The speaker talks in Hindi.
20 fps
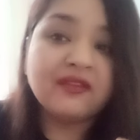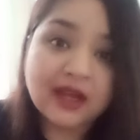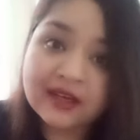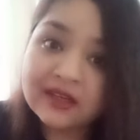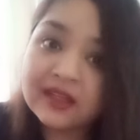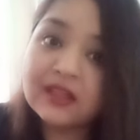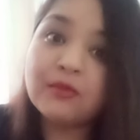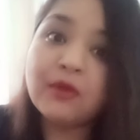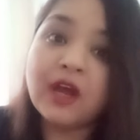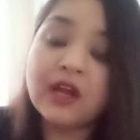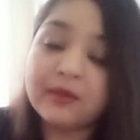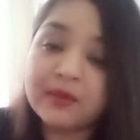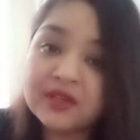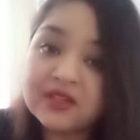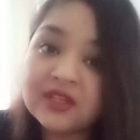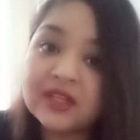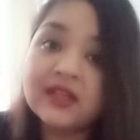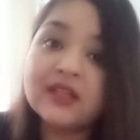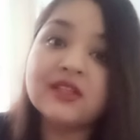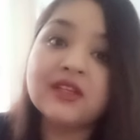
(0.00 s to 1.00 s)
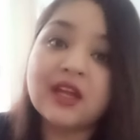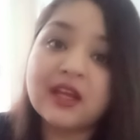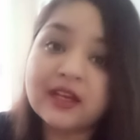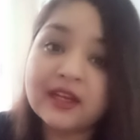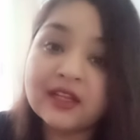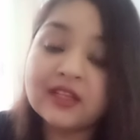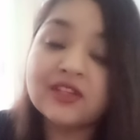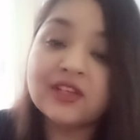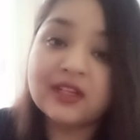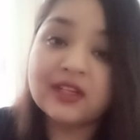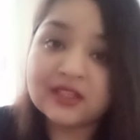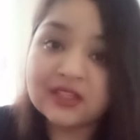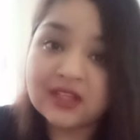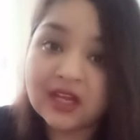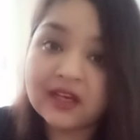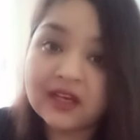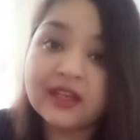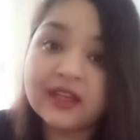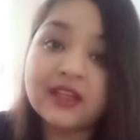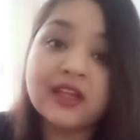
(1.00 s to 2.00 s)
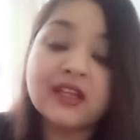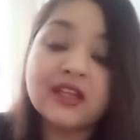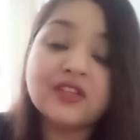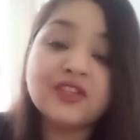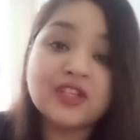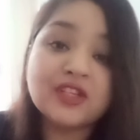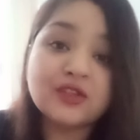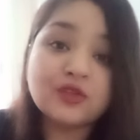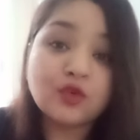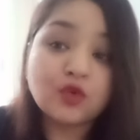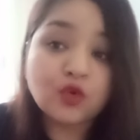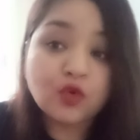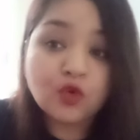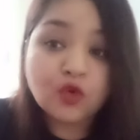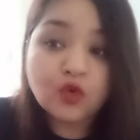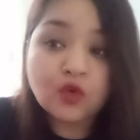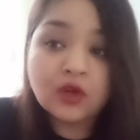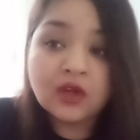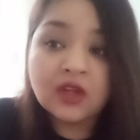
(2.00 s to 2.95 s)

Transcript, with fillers: विचार दिमाग में चले जा रहे हैं चले जा रहे हैं या ये चीज़ों को